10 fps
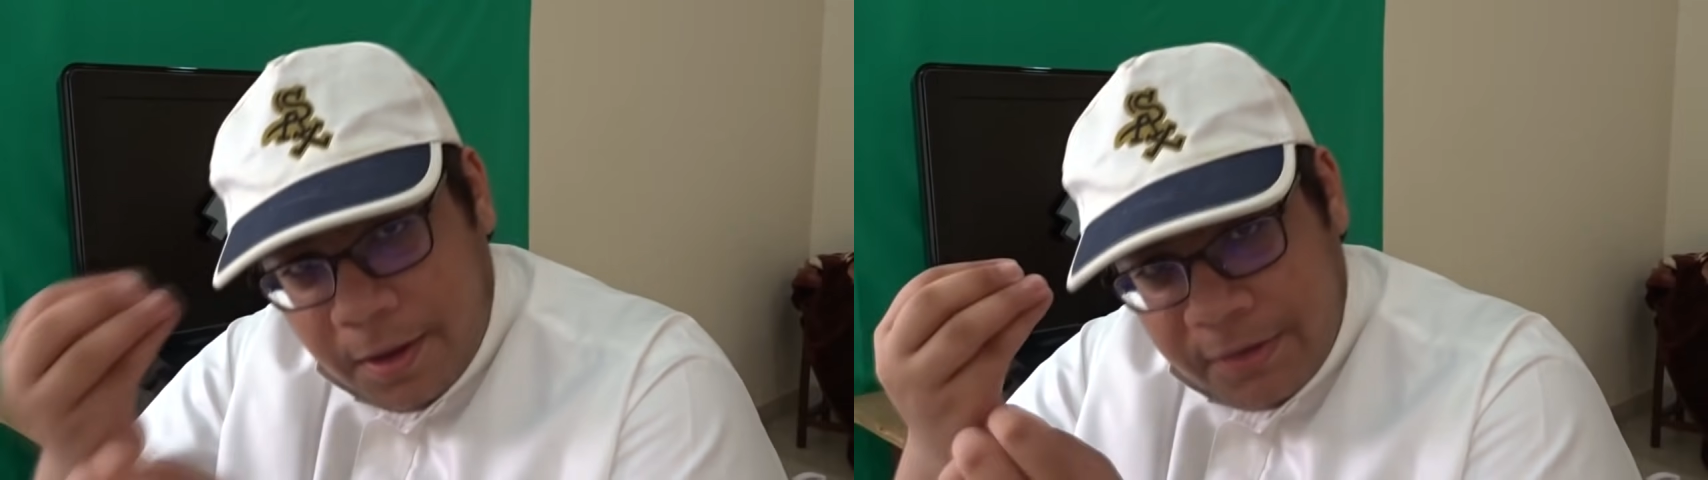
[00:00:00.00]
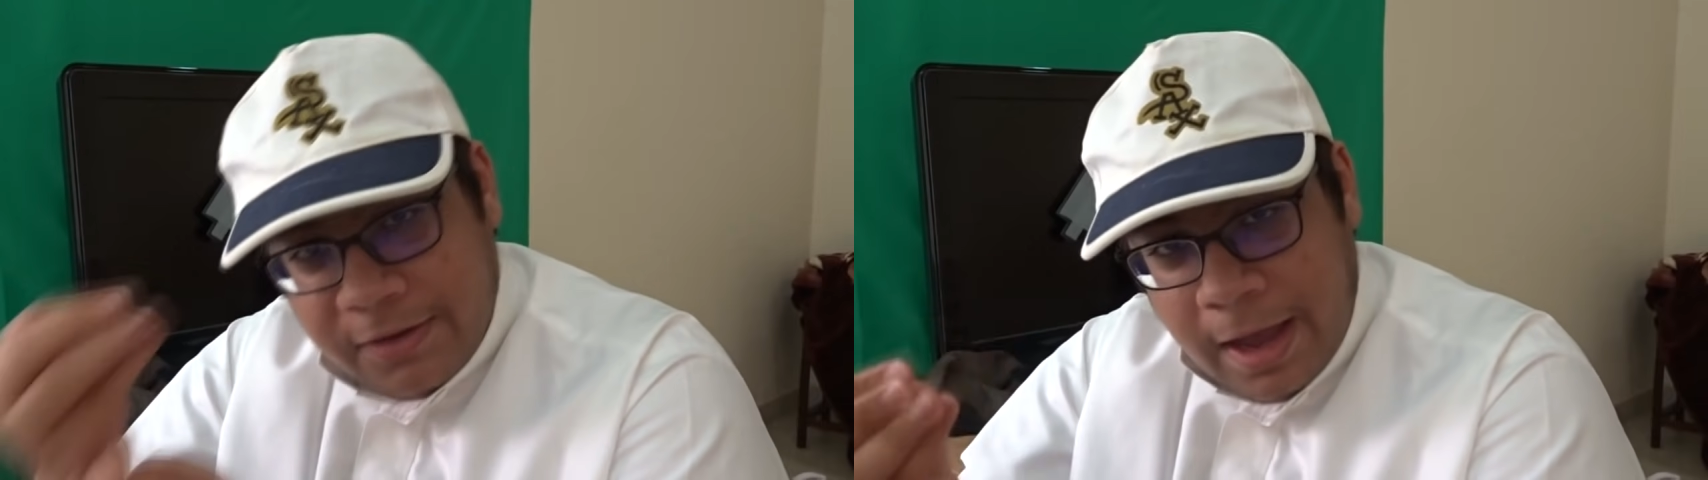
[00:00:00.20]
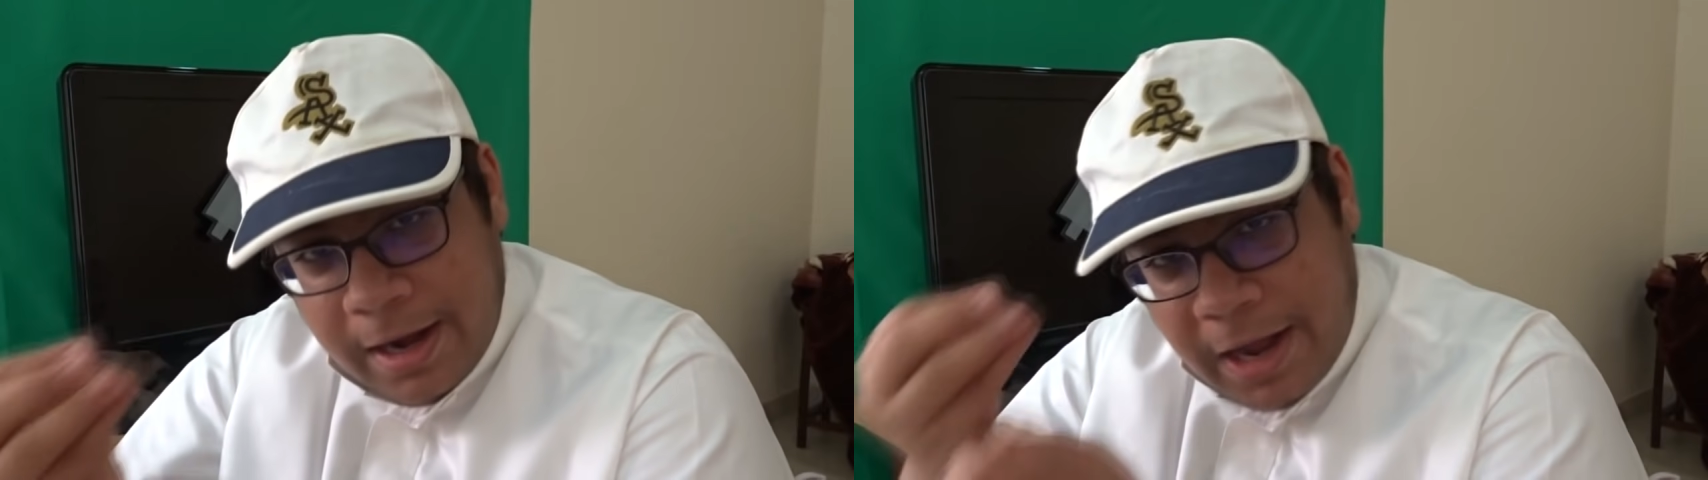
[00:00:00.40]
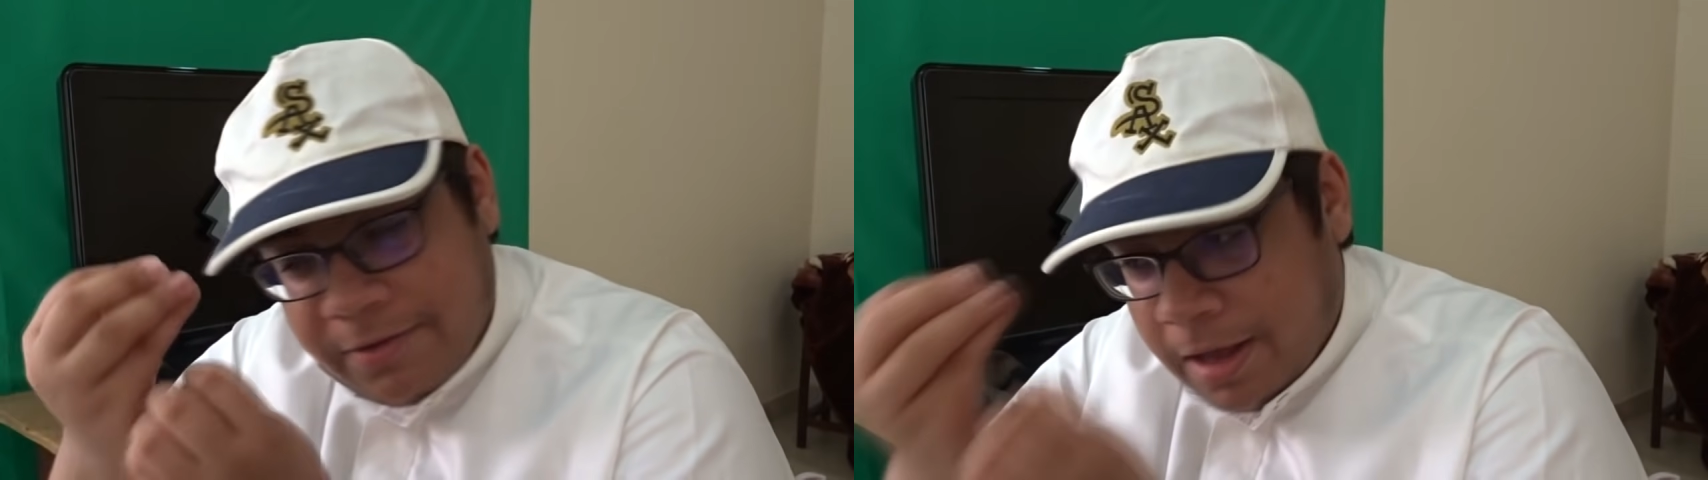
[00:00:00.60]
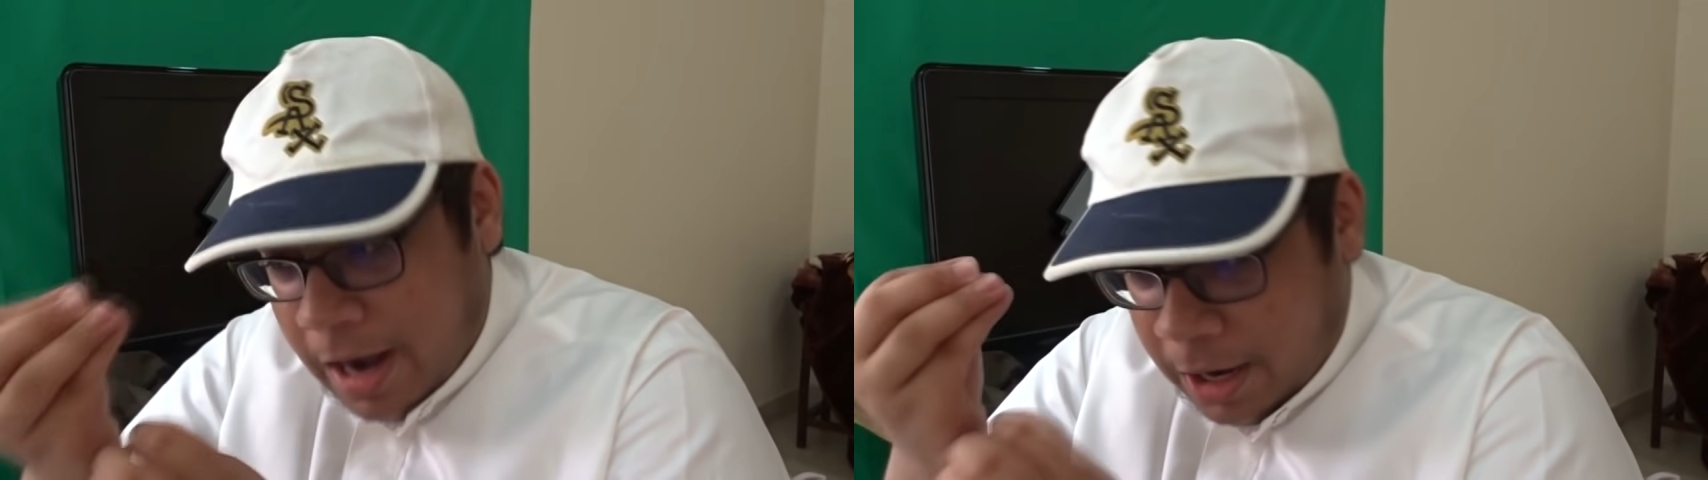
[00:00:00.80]
اسال
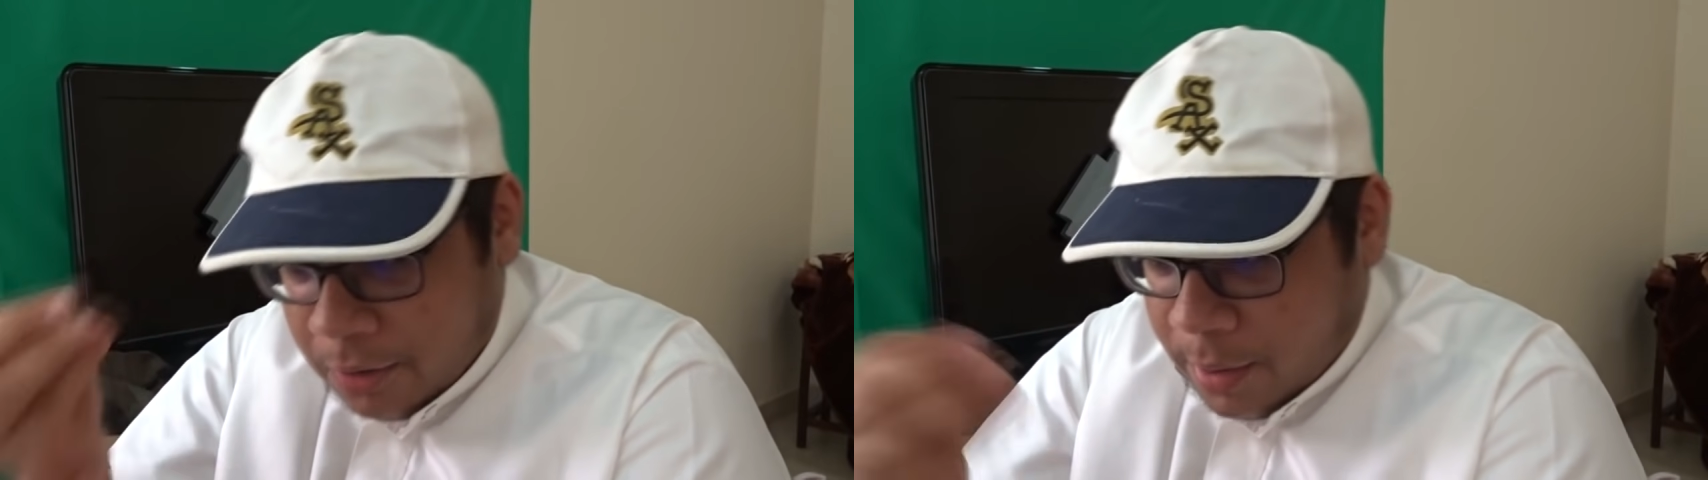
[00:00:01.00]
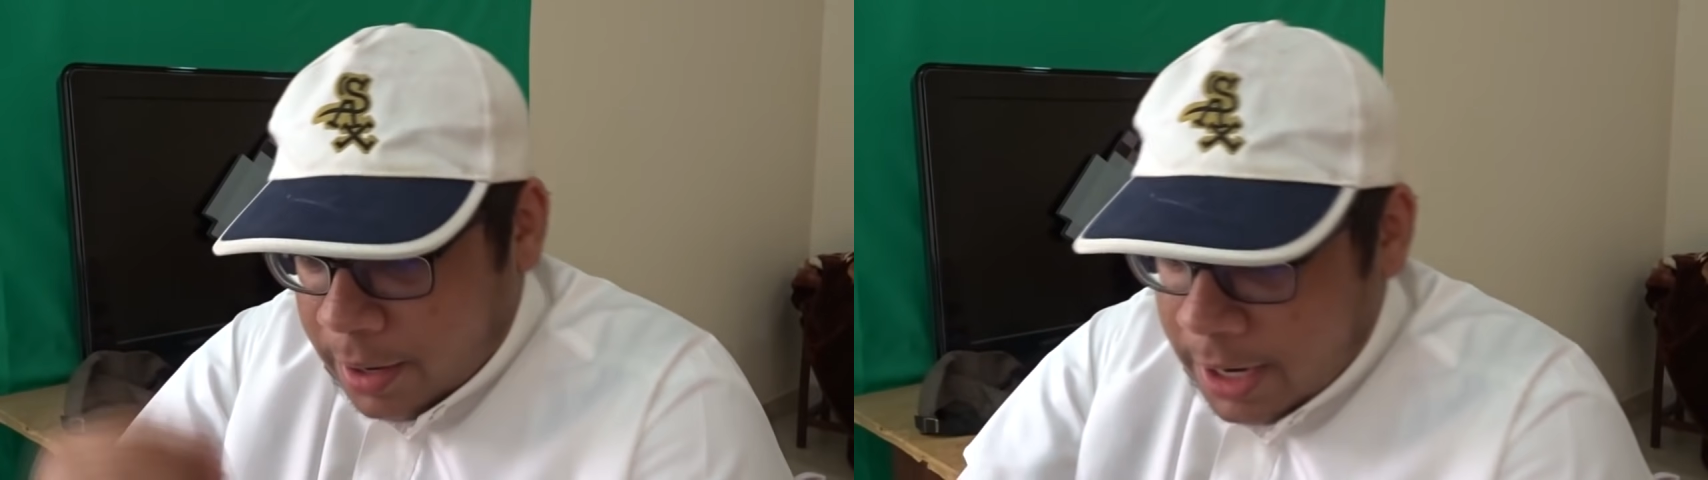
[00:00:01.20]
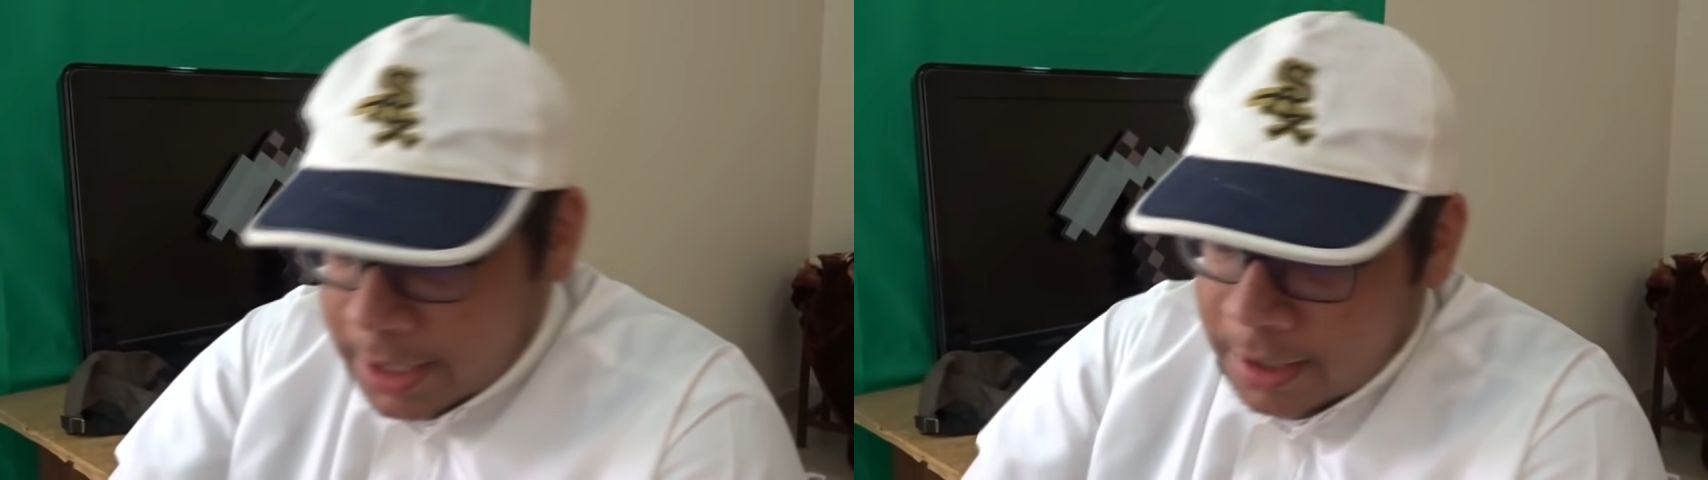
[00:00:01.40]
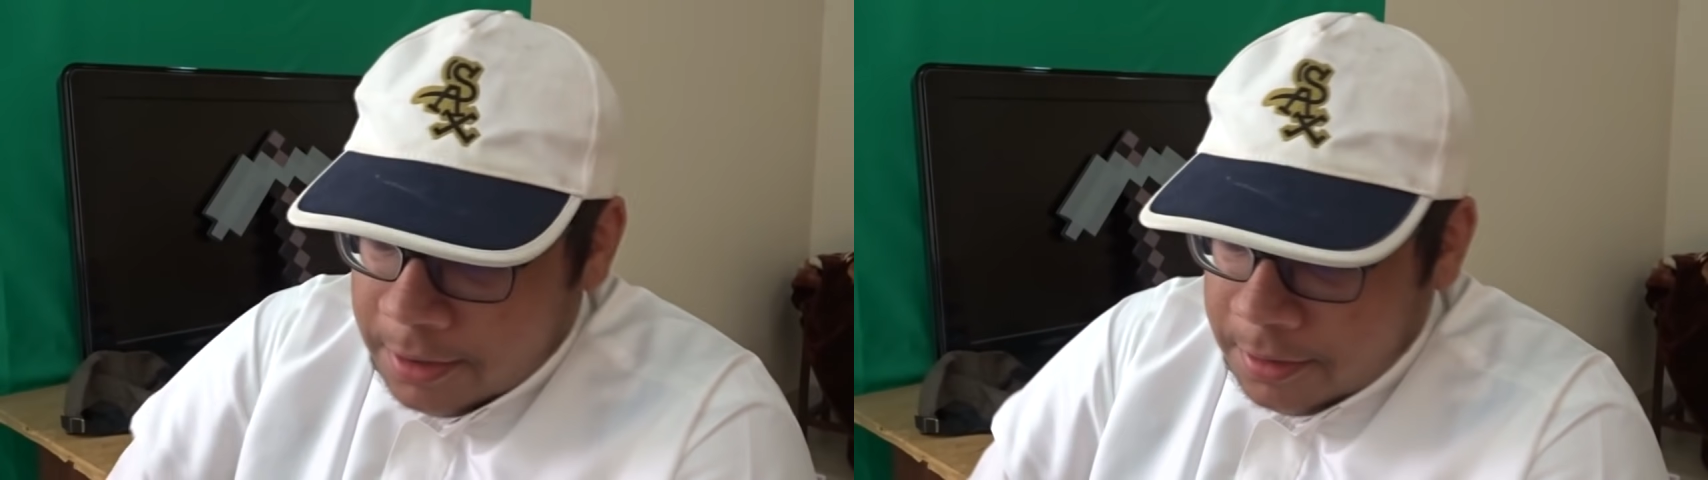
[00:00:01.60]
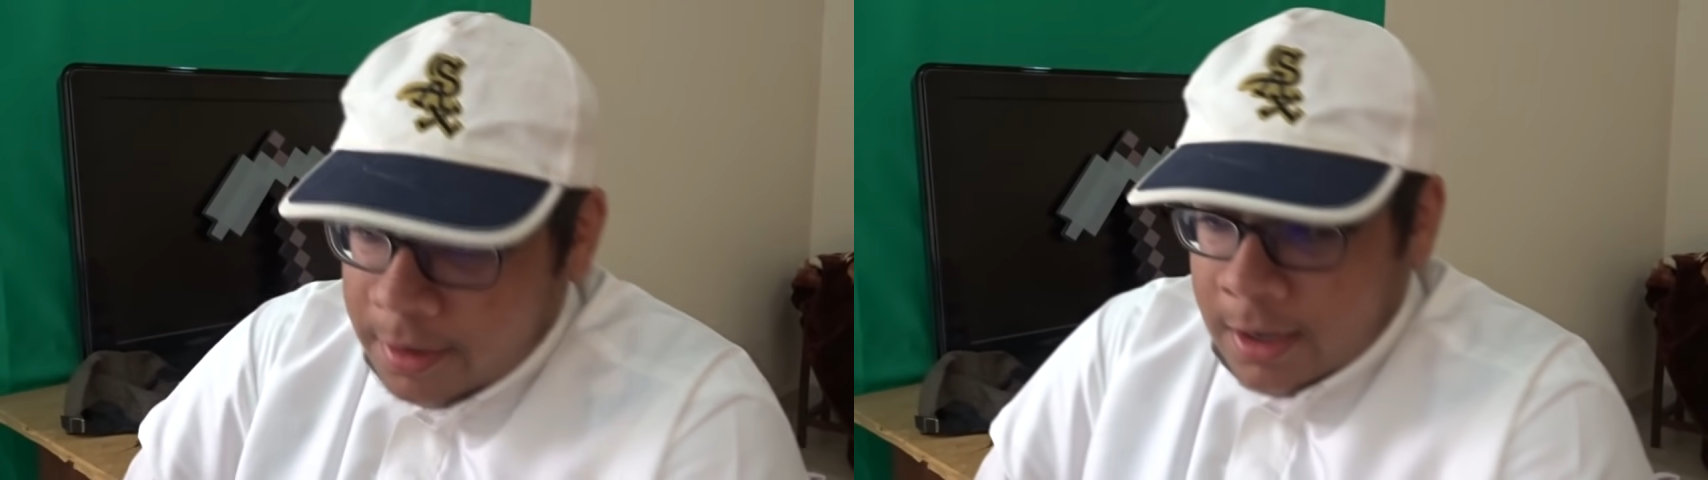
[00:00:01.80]
اسئله حلوه
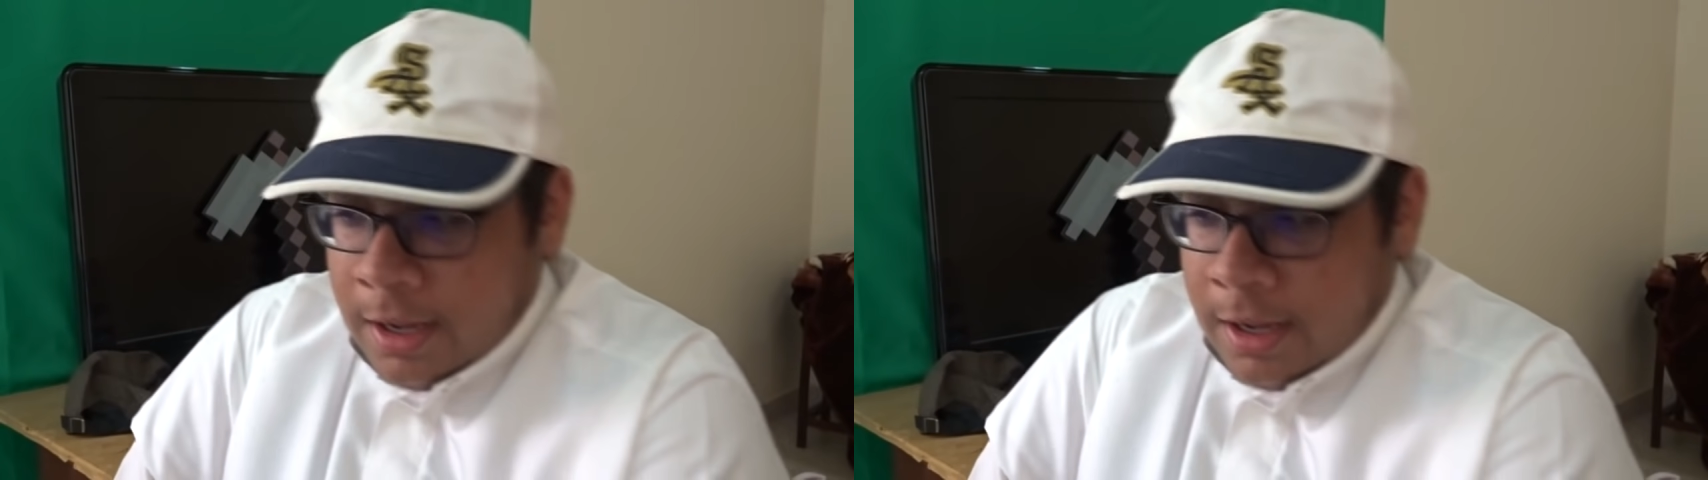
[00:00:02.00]
لكن